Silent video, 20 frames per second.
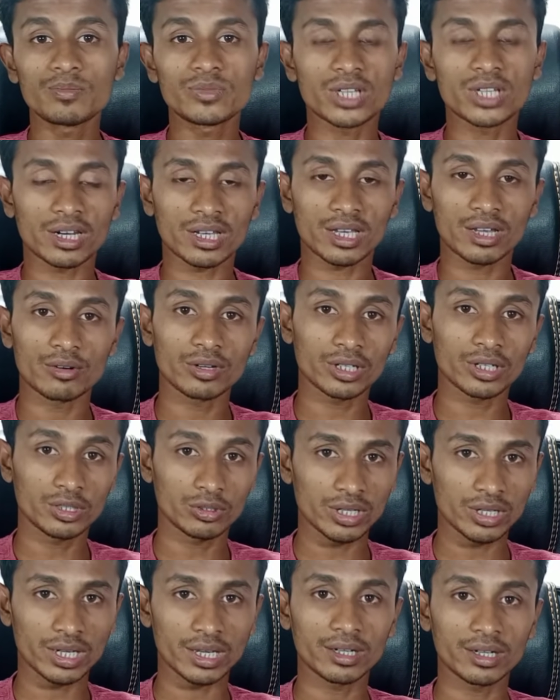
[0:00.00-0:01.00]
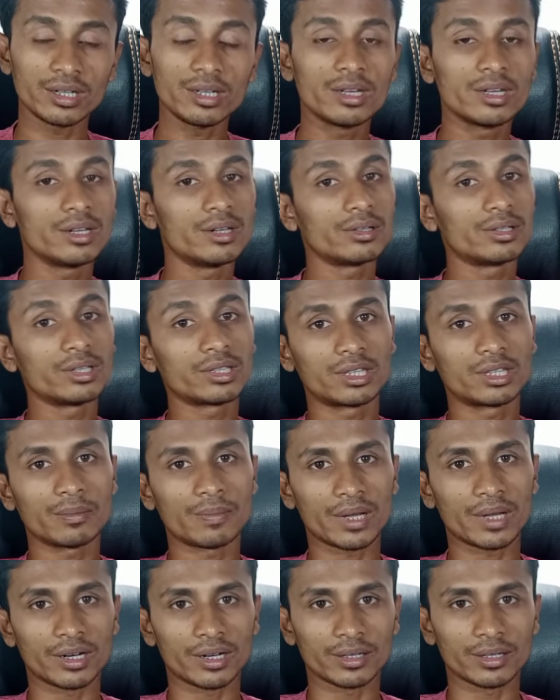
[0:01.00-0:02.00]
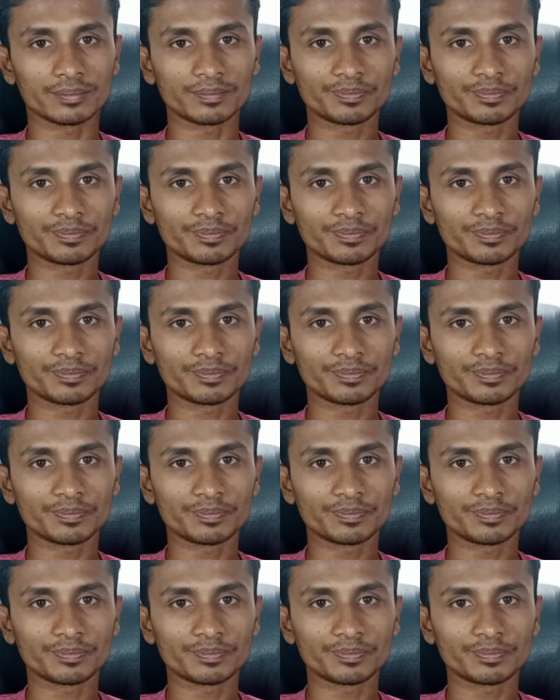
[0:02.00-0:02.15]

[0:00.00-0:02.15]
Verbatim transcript: যার কারণে কিন্তু এখানে টিকতে পারে না